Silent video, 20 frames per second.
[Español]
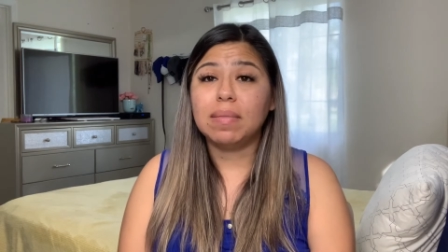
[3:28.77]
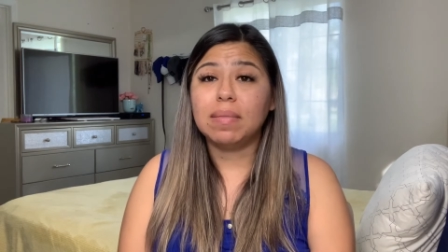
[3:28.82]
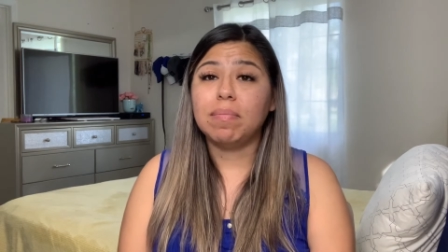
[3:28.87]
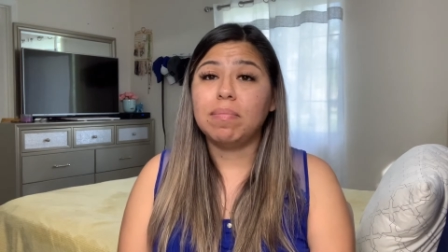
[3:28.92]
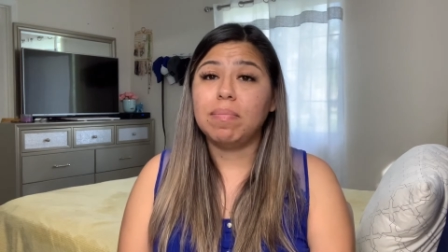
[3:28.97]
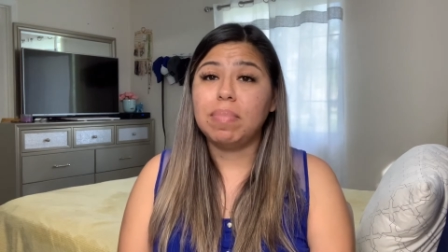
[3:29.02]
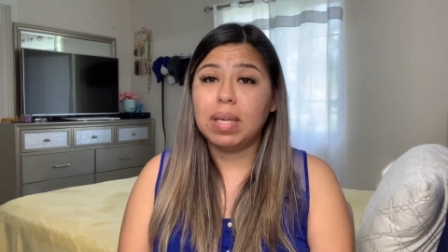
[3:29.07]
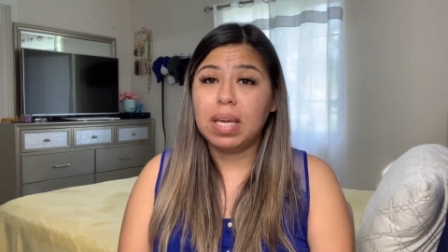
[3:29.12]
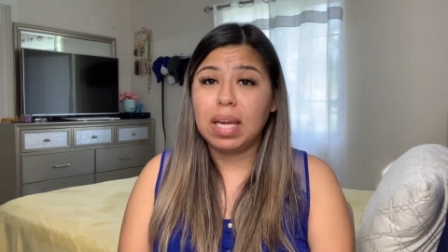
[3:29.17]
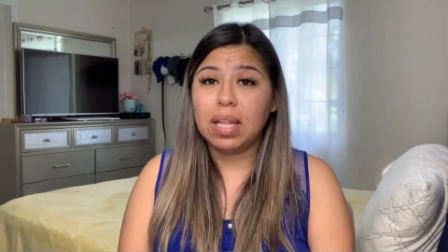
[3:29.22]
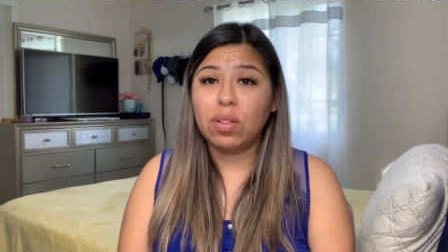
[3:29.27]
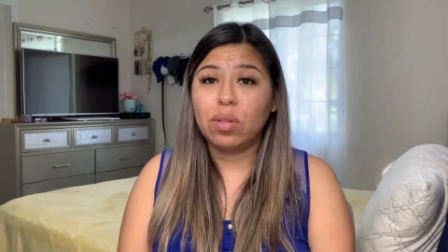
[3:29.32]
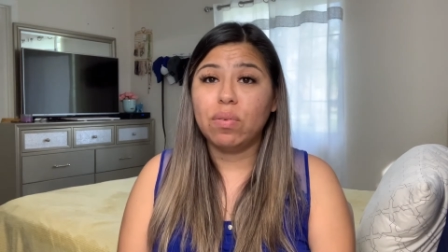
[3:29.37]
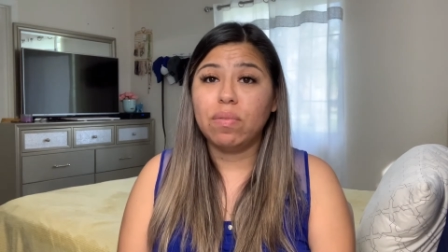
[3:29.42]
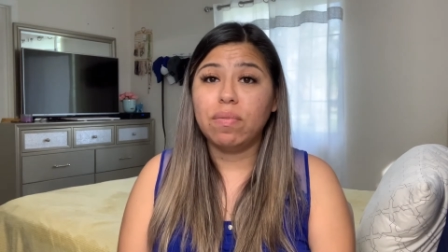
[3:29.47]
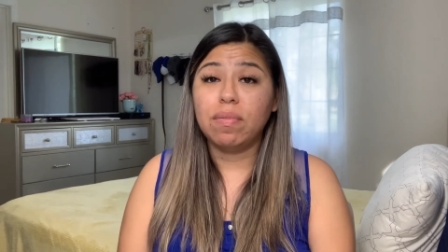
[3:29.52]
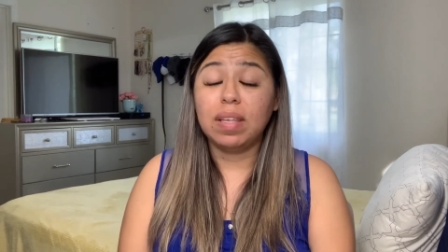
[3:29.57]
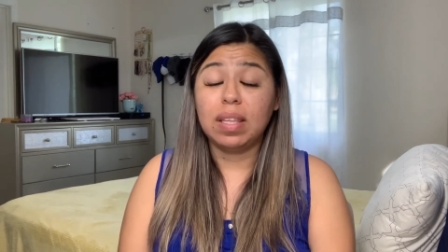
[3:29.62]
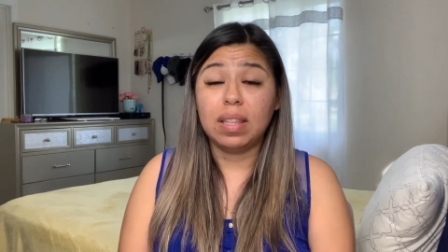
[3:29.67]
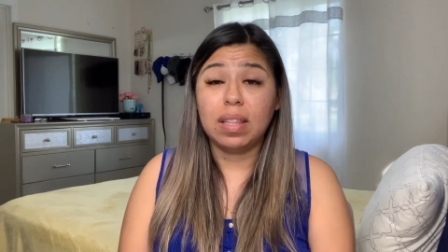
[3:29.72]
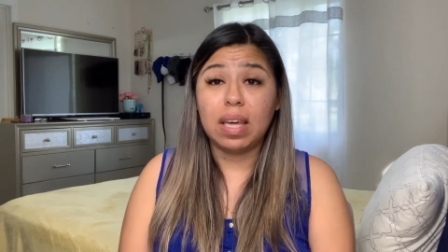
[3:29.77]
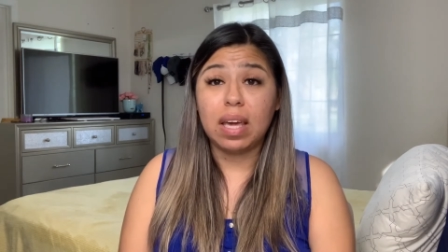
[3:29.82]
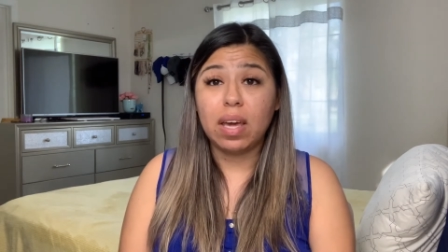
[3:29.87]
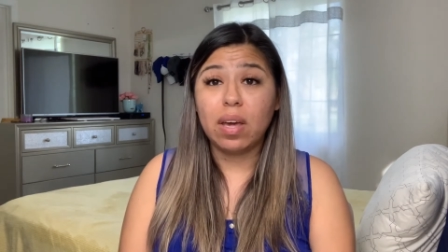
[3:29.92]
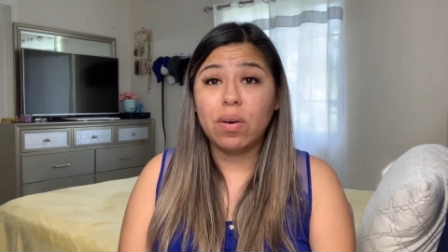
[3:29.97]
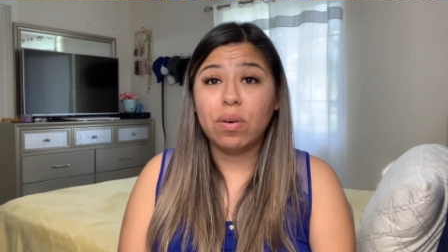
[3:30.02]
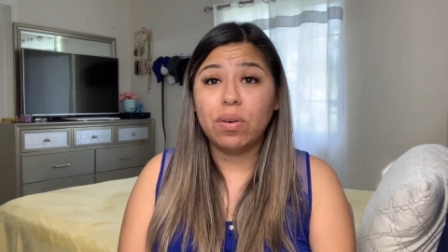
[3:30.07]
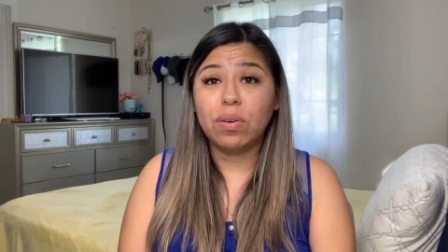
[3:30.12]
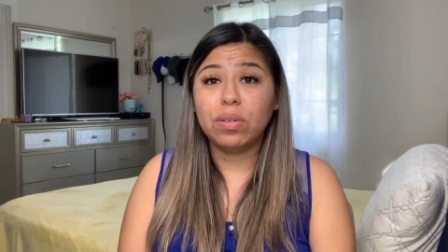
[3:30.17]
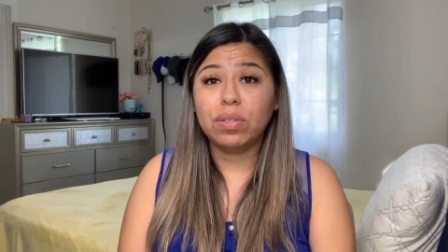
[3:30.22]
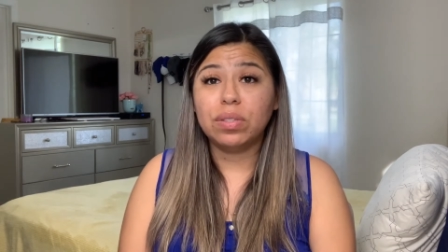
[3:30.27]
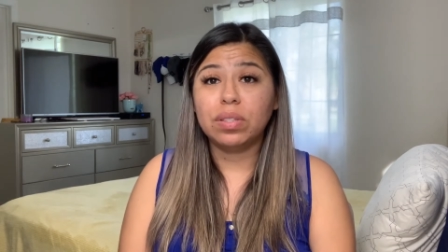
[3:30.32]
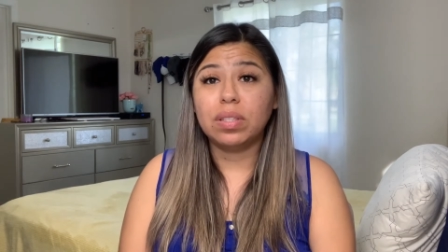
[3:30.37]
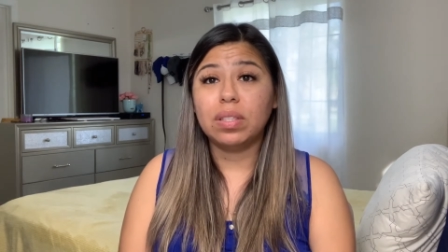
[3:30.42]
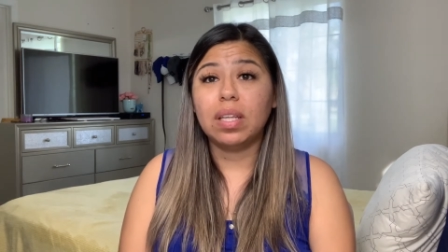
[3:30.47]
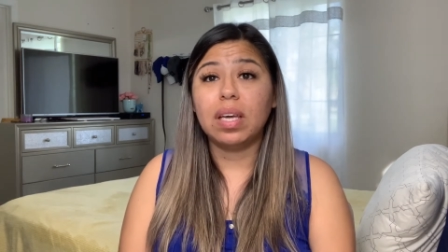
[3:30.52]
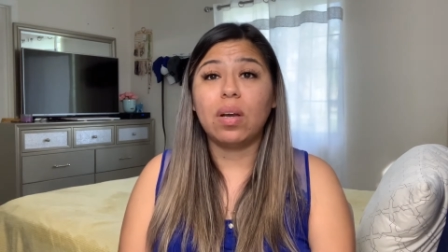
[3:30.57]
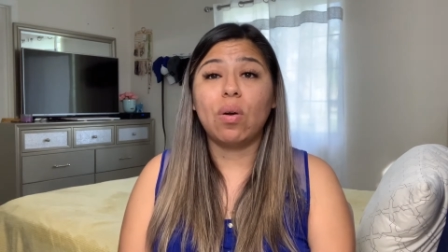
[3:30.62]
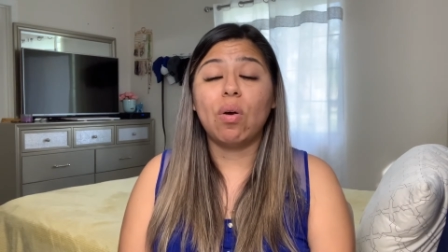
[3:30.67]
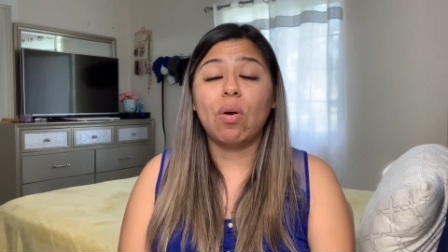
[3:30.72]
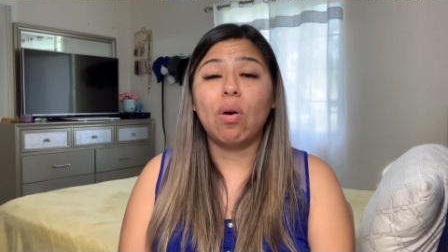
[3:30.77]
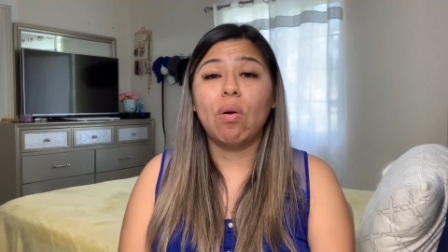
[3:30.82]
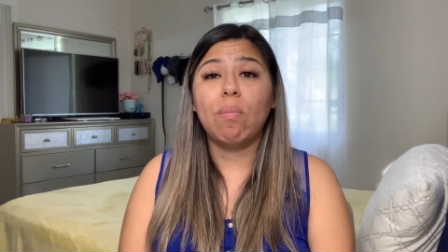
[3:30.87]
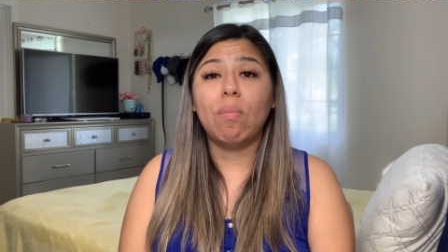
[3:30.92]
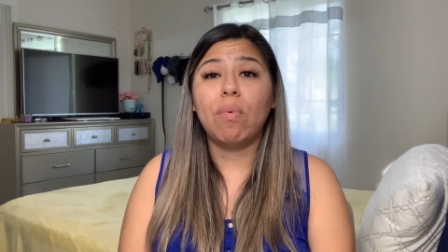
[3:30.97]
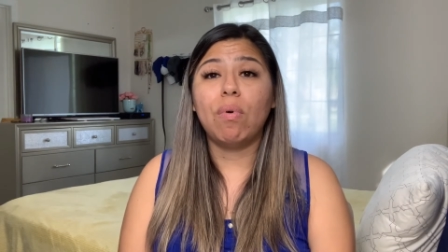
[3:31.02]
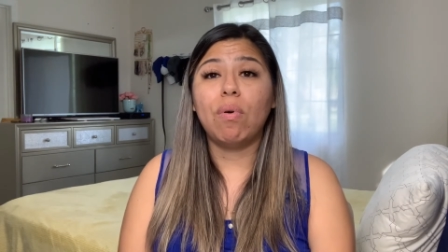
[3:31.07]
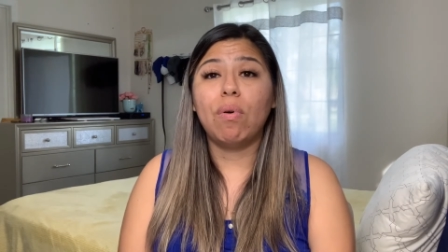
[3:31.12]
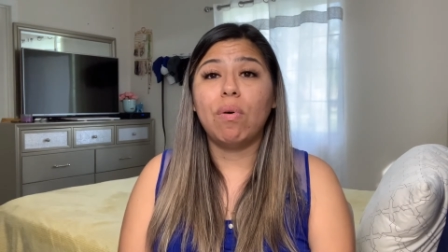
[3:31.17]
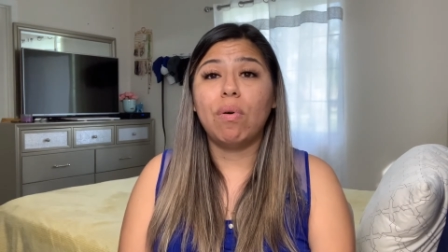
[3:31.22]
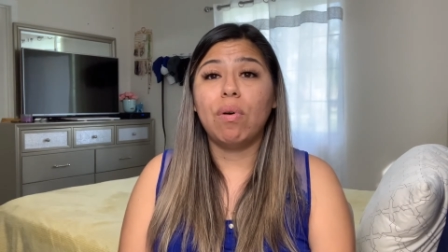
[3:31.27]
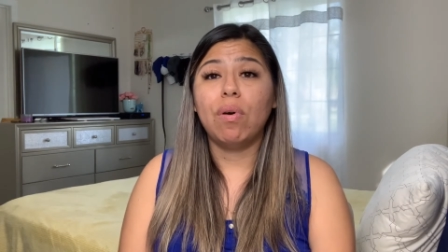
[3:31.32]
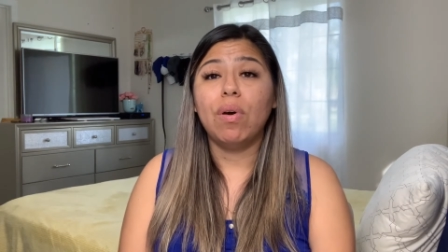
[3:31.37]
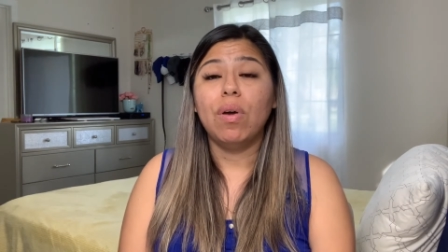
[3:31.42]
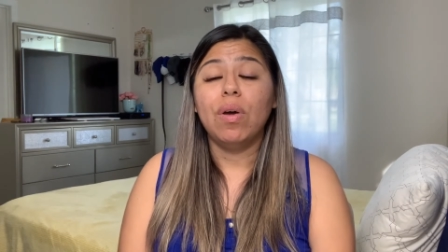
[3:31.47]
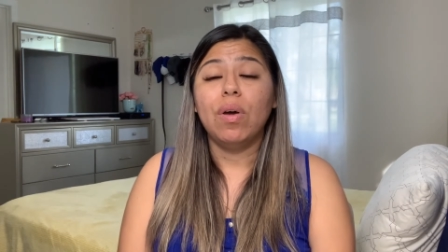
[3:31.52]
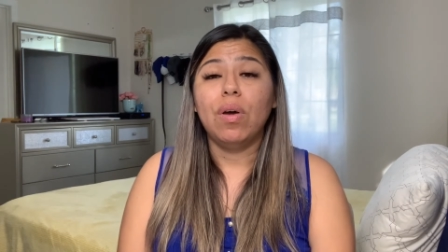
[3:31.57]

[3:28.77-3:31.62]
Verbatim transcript: viendo videos de cómo